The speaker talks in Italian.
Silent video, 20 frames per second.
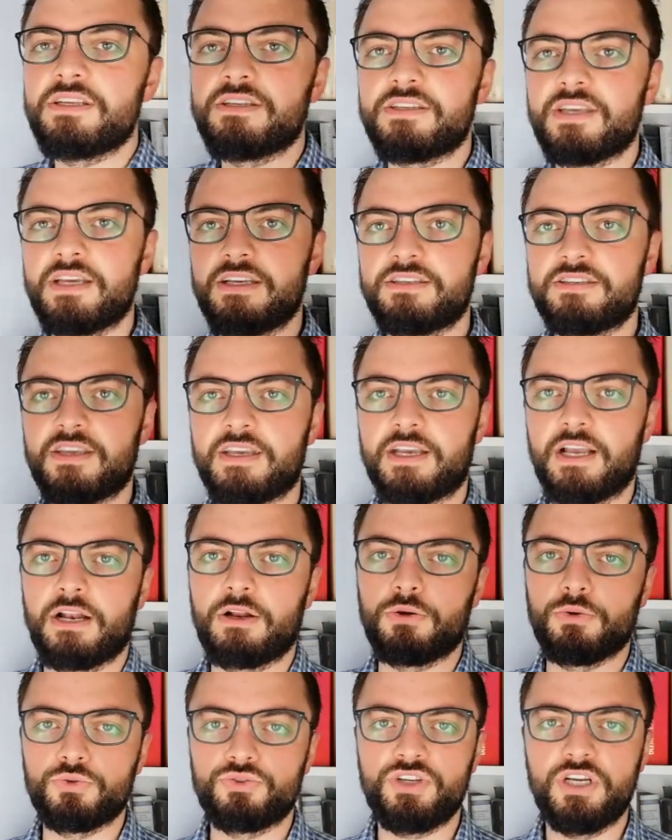dicesse che il
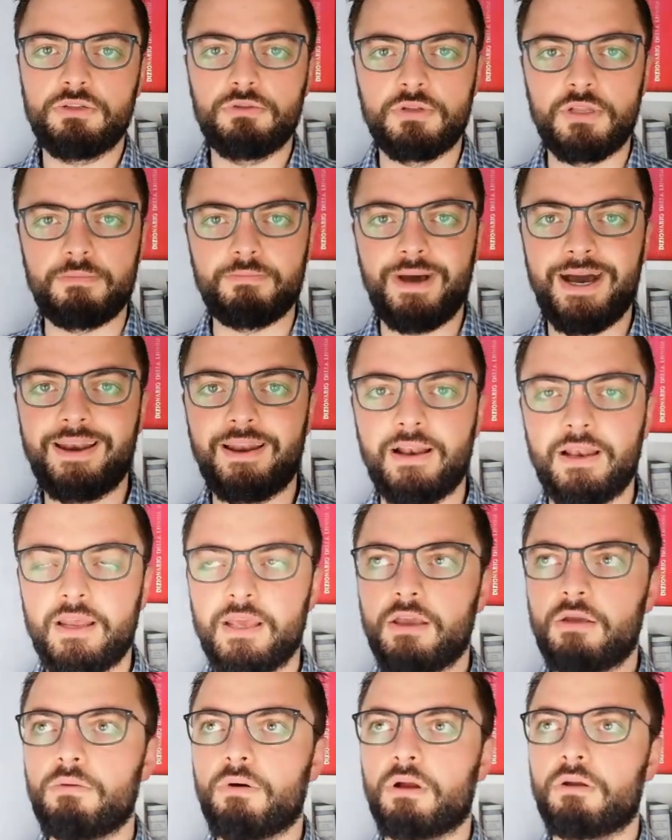concetto di mare
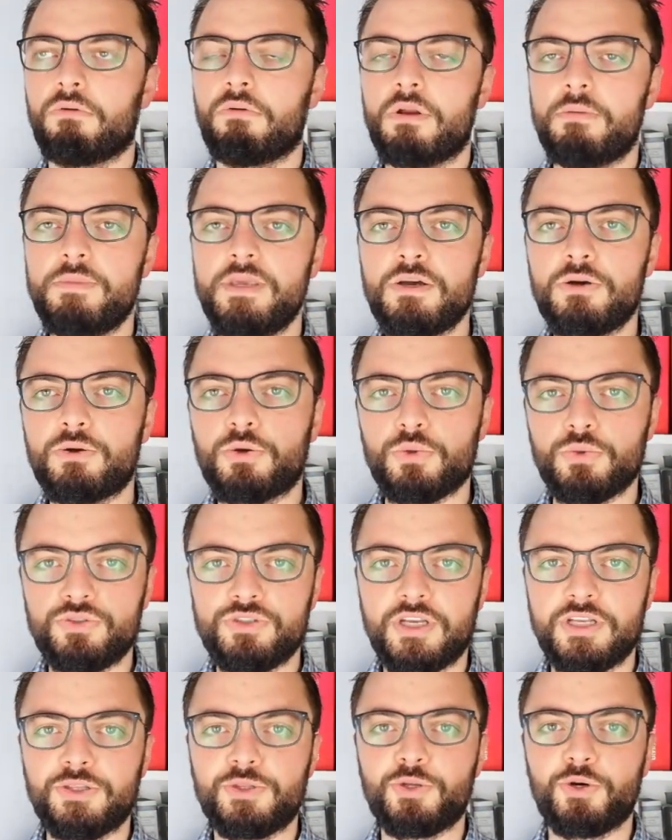lingua non è un
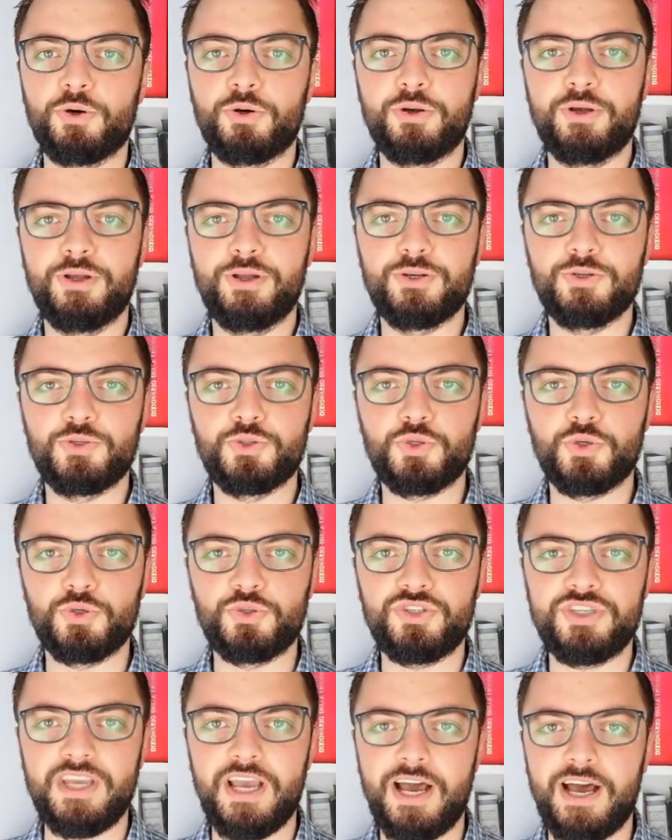concetto
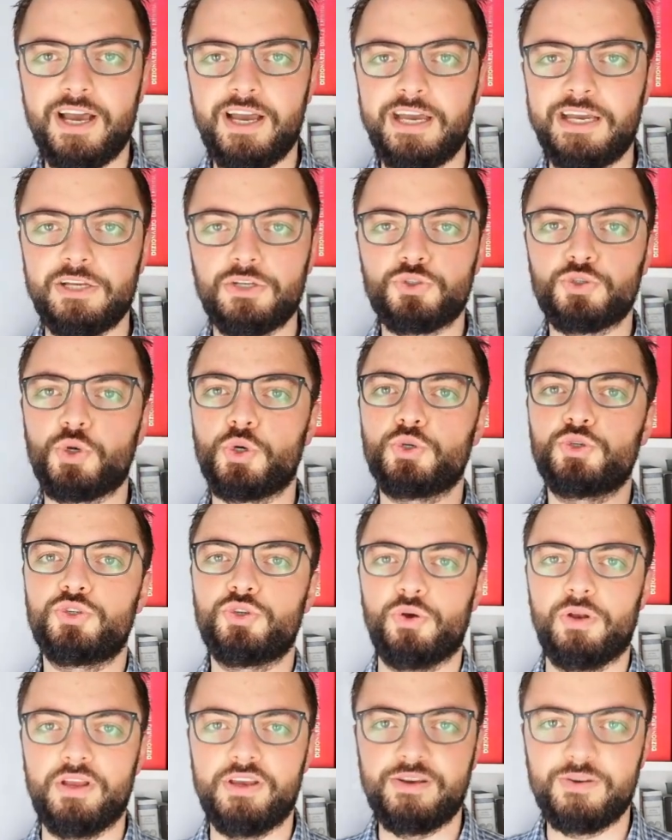sociale,
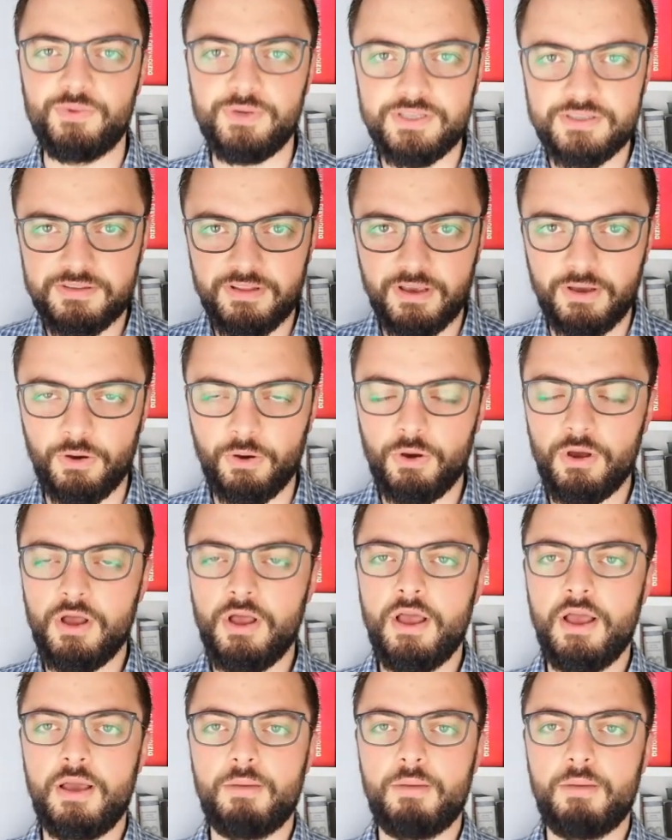sociolinguistico,